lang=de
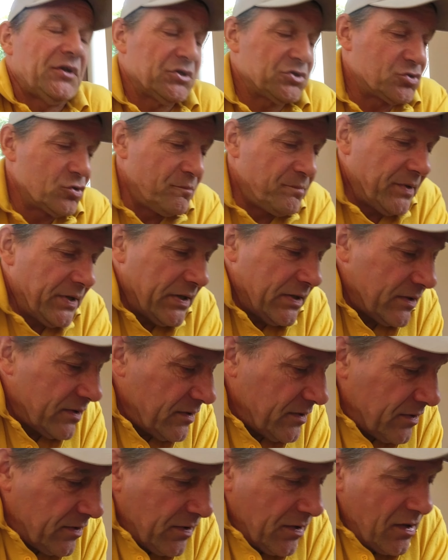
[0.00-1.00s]
in der
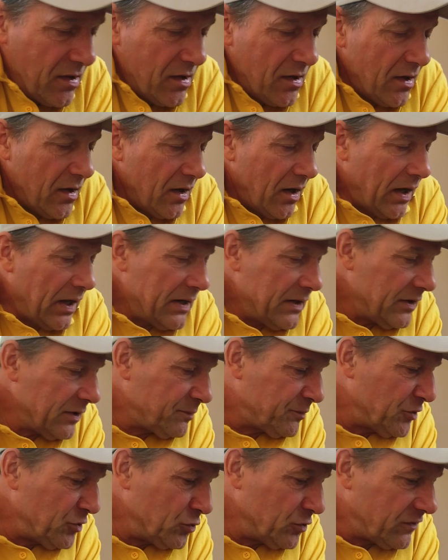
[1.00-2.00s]
Schublade,
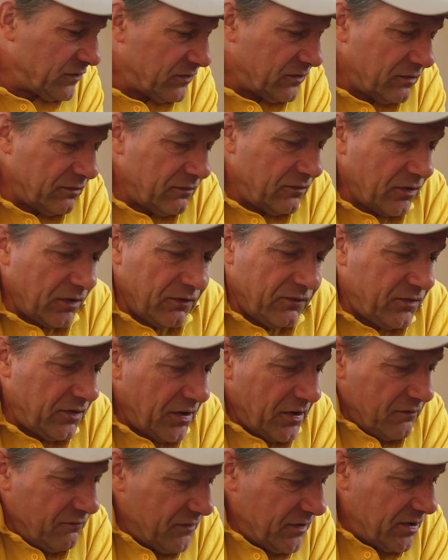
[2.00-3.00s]
anders benutzen, sonst
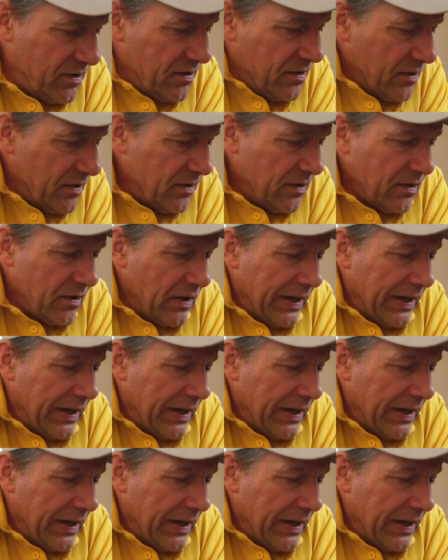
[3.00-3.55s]
irgendwie.